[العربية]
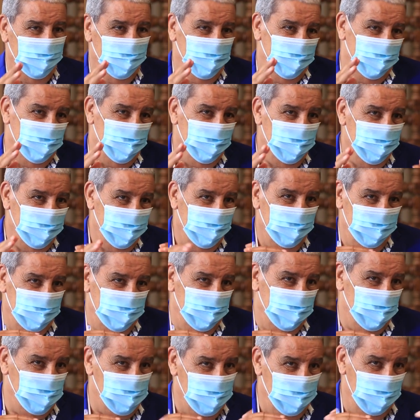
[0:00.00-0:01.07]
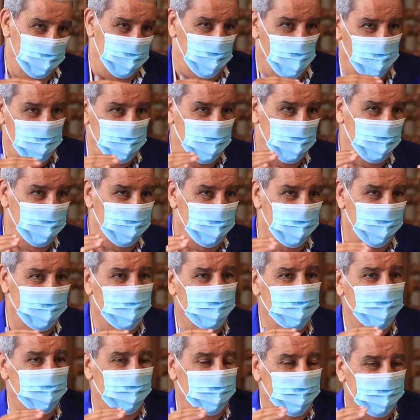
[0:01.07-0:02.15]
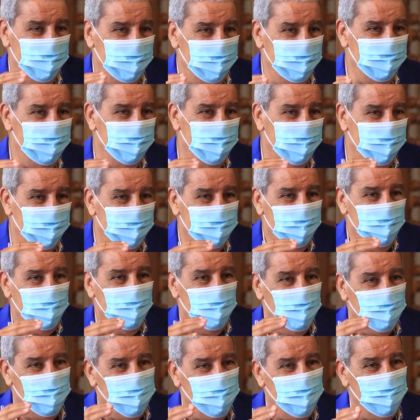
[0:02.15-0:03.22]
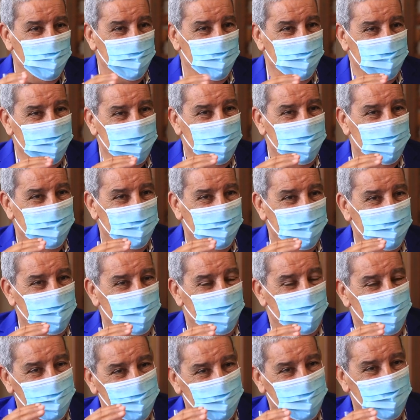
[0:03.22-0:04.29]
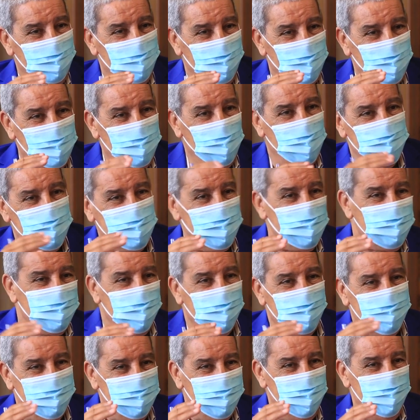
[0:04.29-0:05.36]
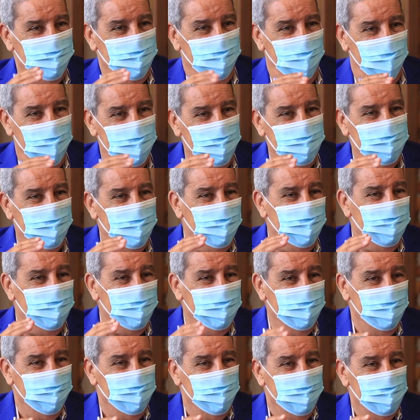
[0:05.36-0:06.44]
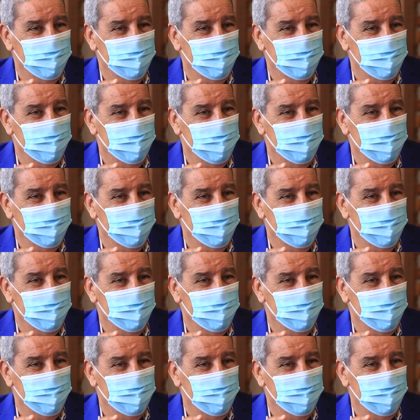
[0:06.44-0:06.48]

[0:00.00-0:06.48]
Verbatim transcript: آه، هي جيده هل هي في متوسطه الحاله